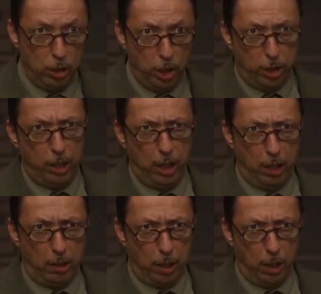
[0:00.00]
çıktı
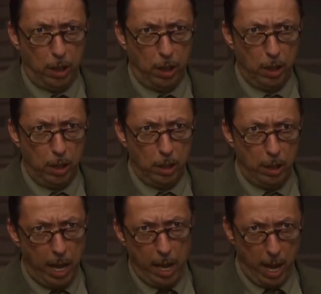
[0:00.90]
gitti.
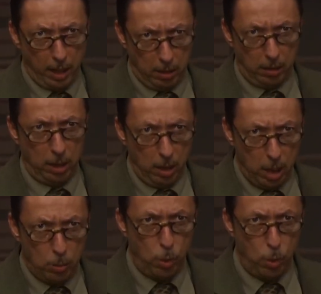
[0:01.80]
Nereye gittiğini de